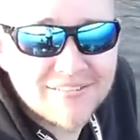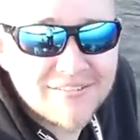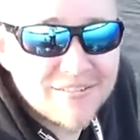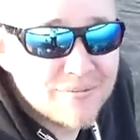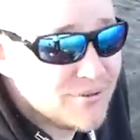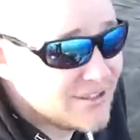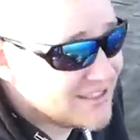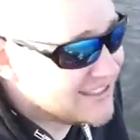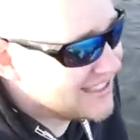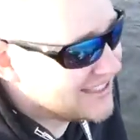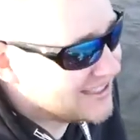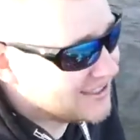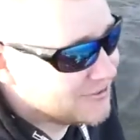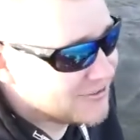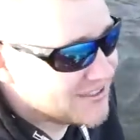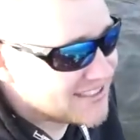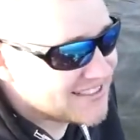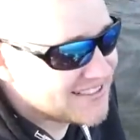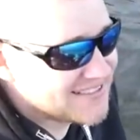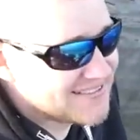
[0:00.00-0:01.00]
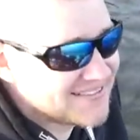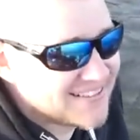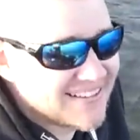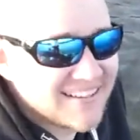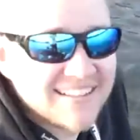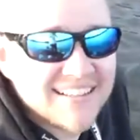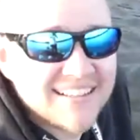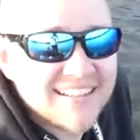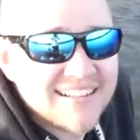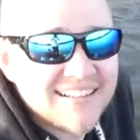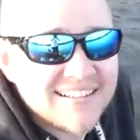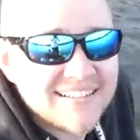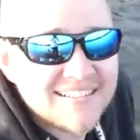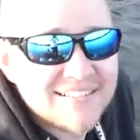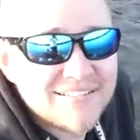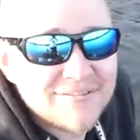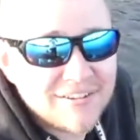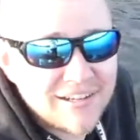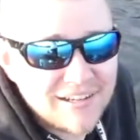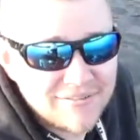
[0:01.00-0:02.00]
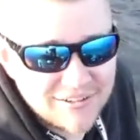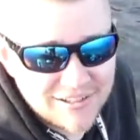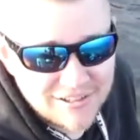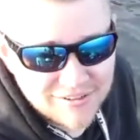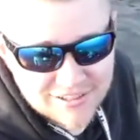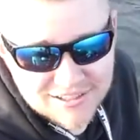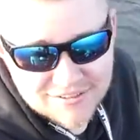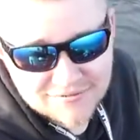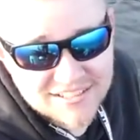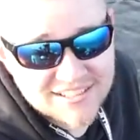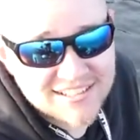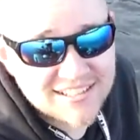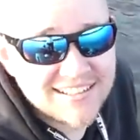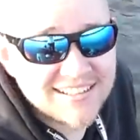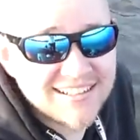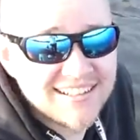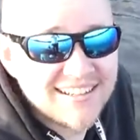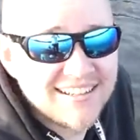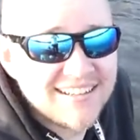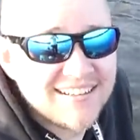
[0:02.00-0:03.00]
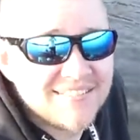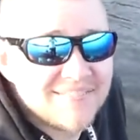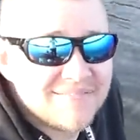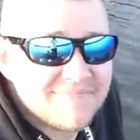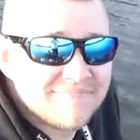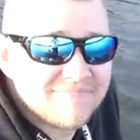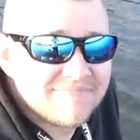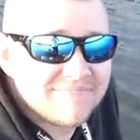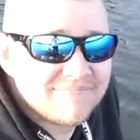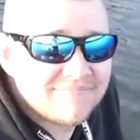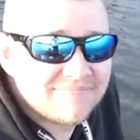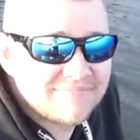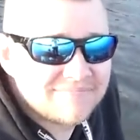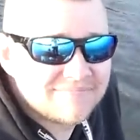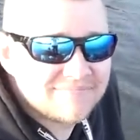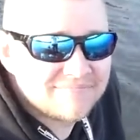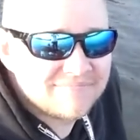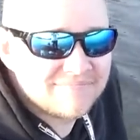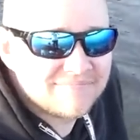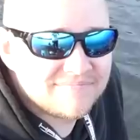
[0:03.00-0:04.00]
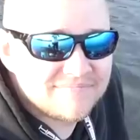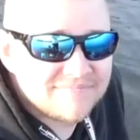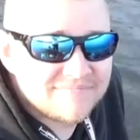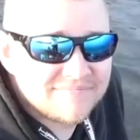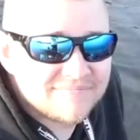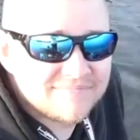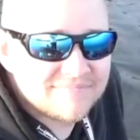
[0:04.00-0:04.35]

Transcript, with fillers: Wir müssen echt los. Sonst also, fallen wir hier noch ins Wasser. Also, fahren wir zurück.